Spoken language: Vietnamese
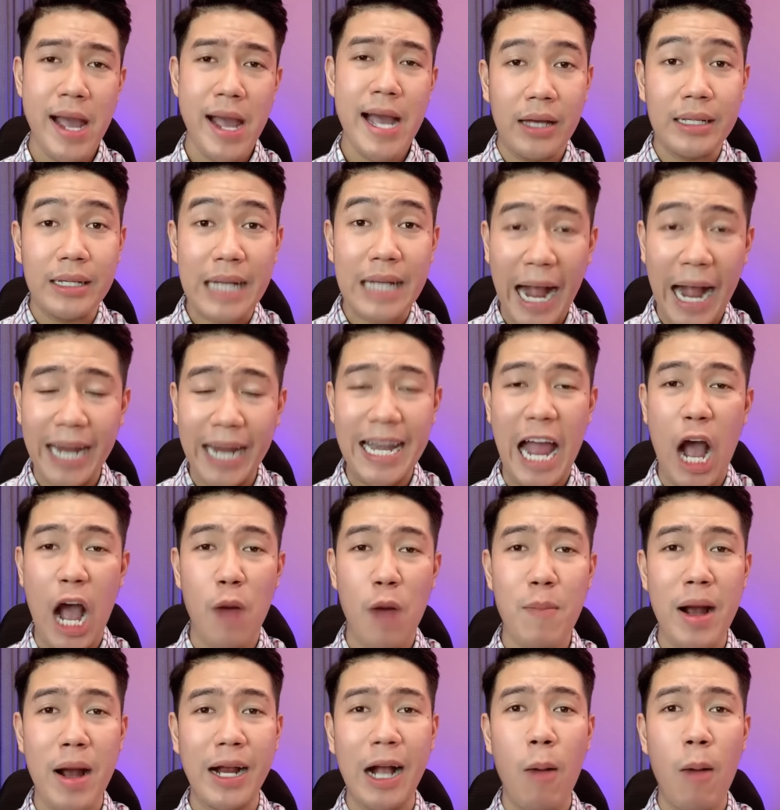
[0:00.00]
Ngày nào
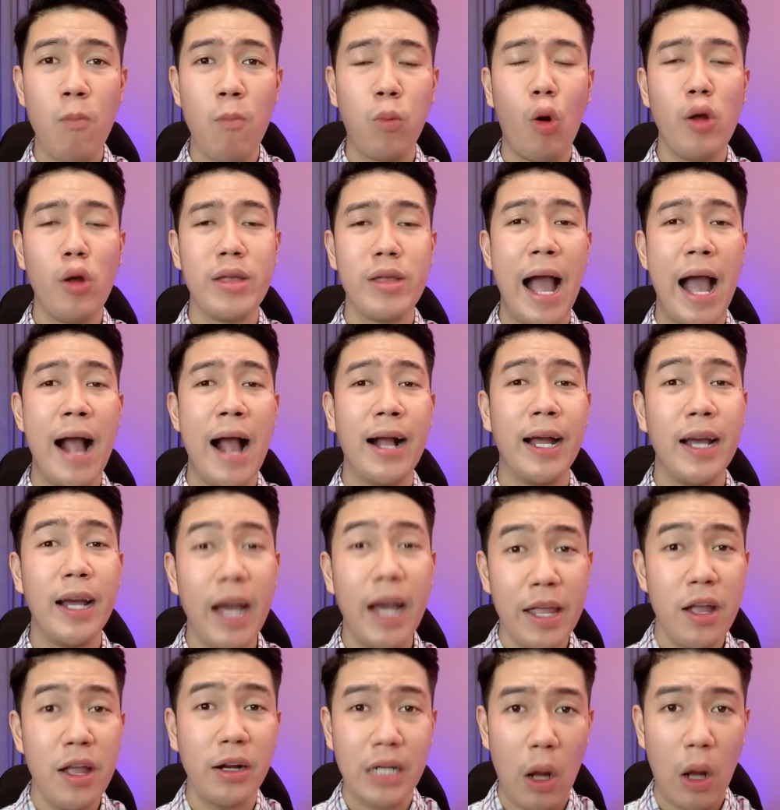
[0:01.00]
mà không có dằn cái ghế
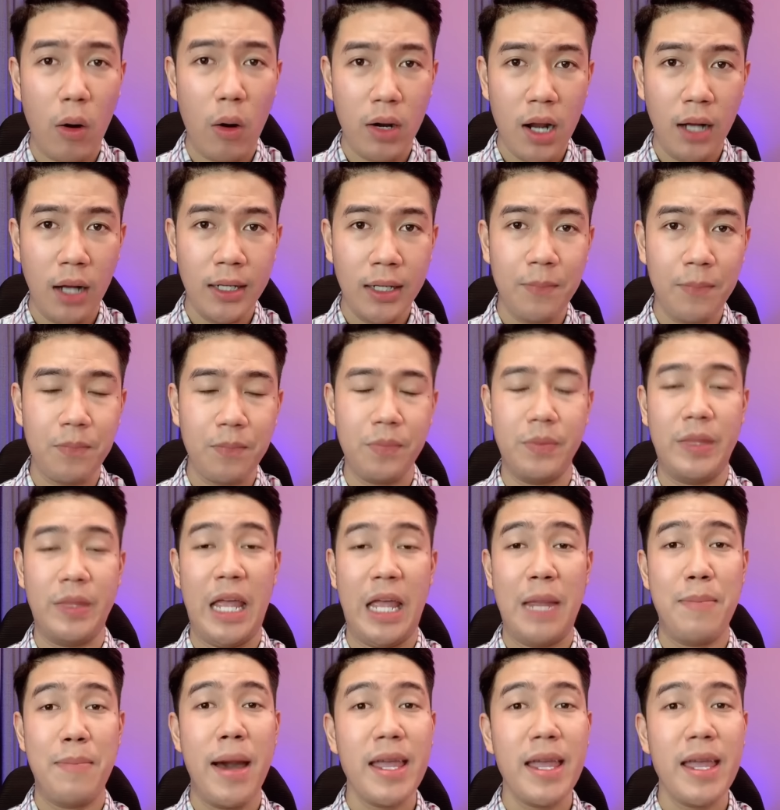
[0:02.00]
nhắc nồi lên á Thì bà